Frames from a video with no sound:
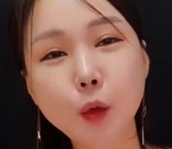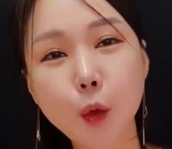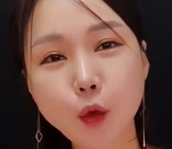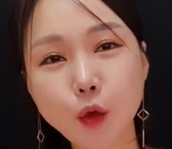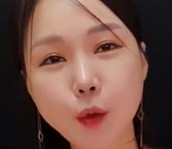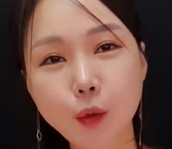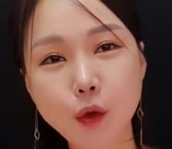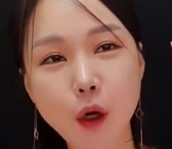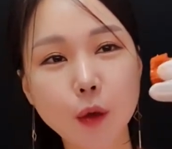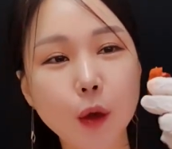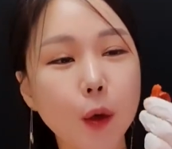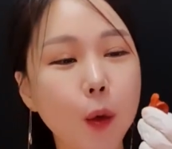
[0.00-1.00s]
고추
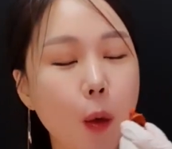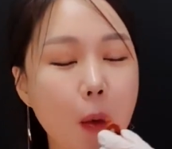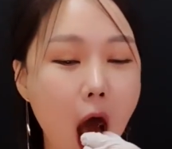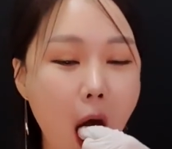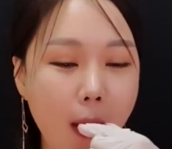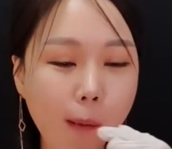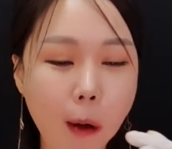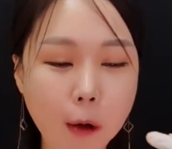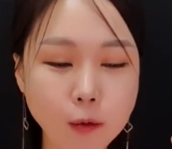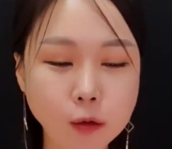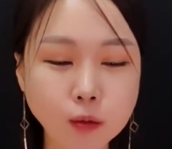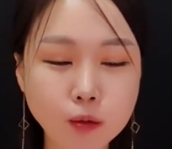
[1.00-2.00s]
부각도 있고,
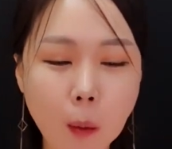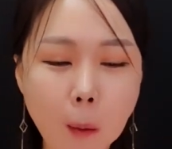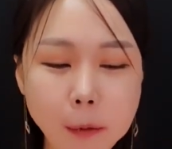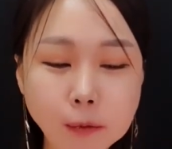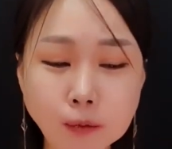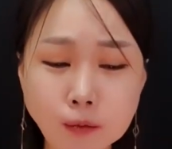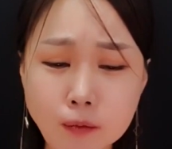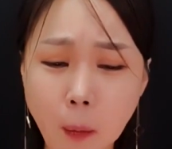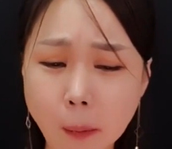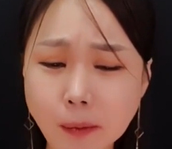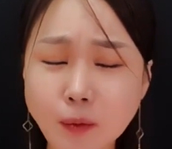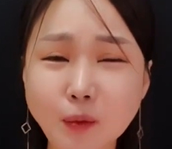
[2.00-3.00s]

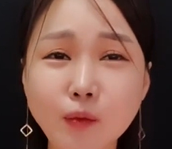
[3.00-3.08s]
음.